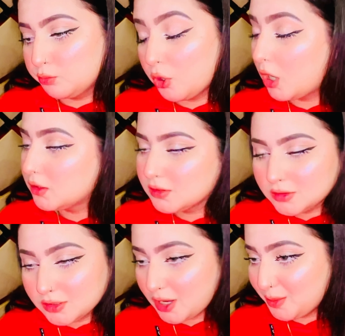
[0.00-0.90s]
बहुत
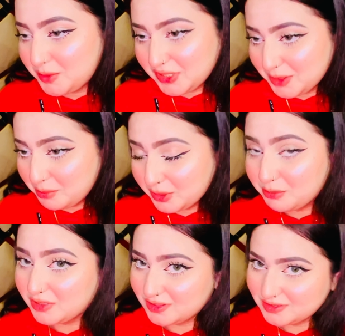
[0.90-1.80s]
ज़्यादा काम करने पड़े
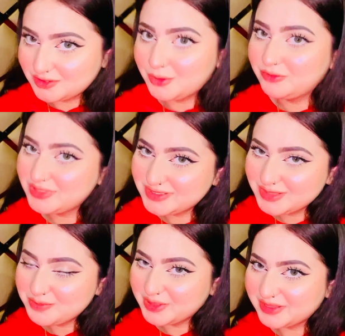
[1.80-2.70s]
बिकॉज ऑब्वियस
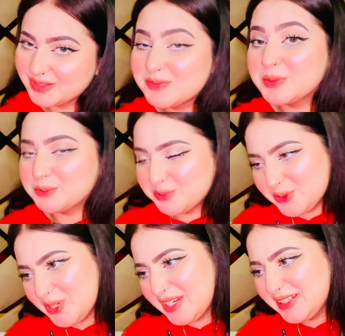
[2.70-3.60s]
ऐसी बात है
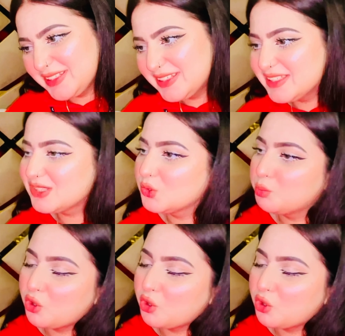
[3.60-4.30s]
फुप्पो आ रही हैं तो